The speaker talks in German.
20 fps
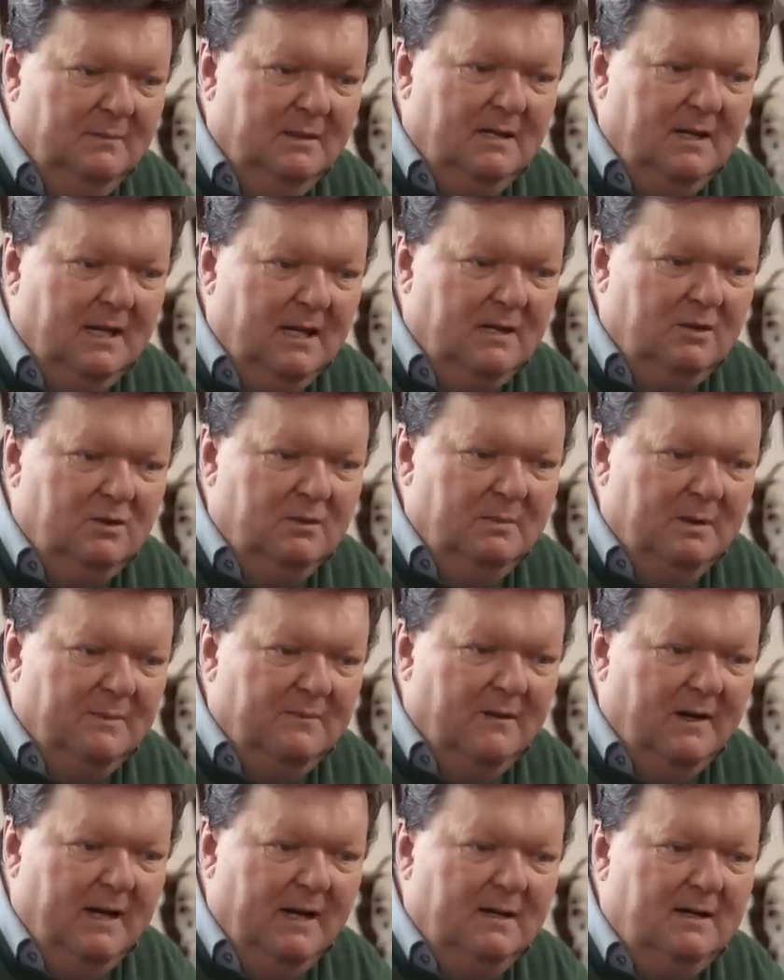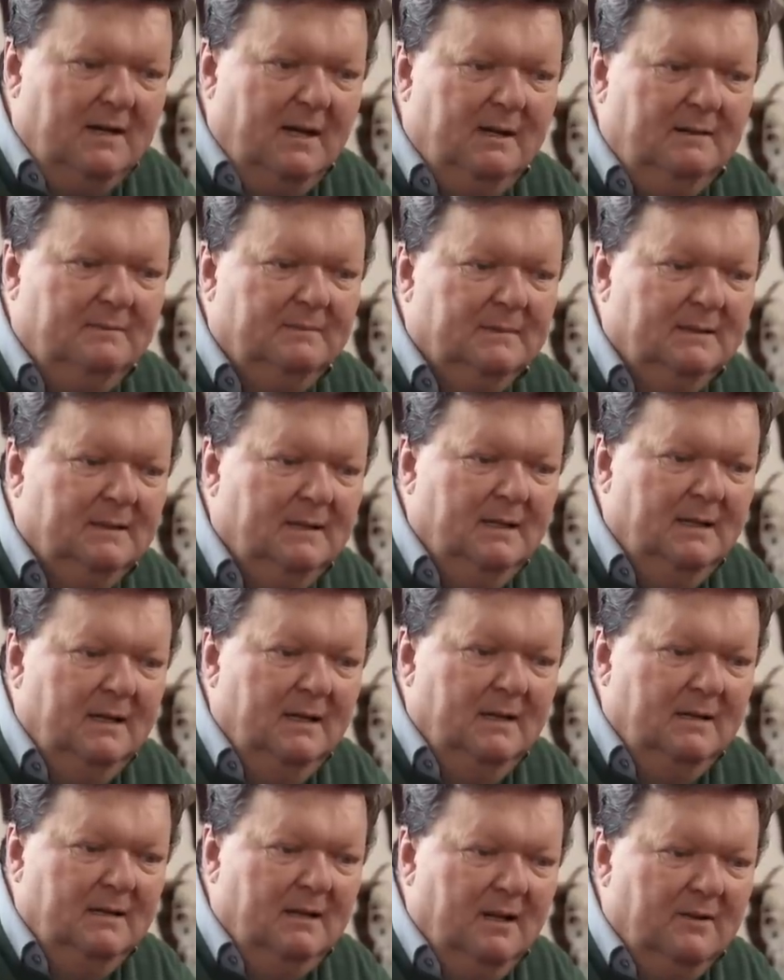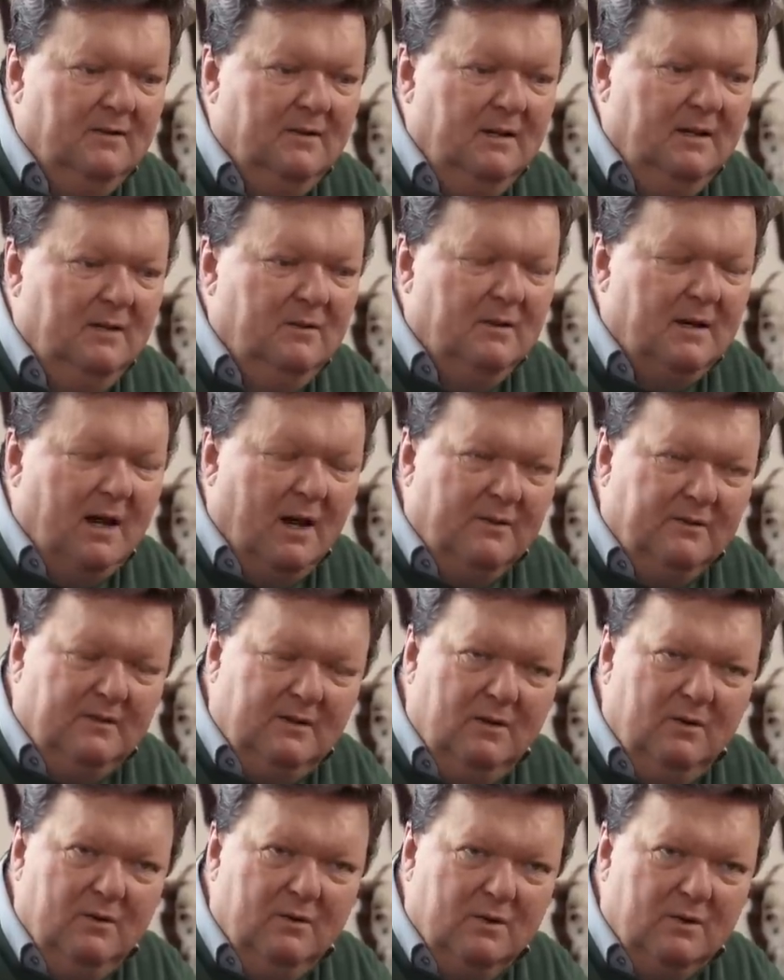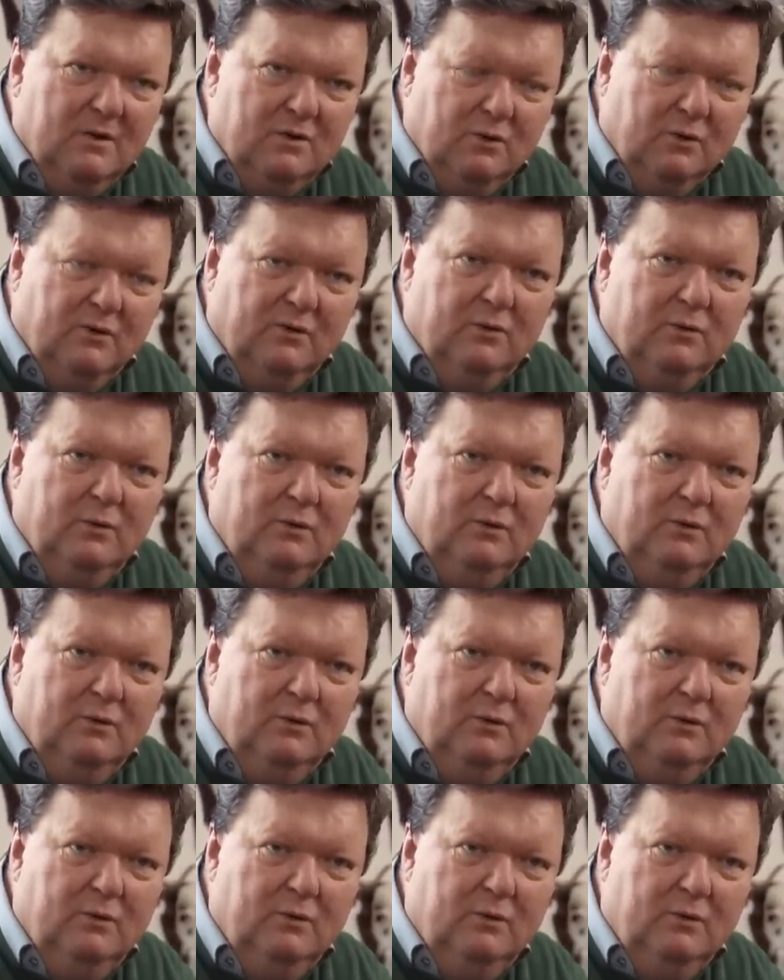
mit hegt und mit pflegt, der also nicht nur rausgeht und einen Schuss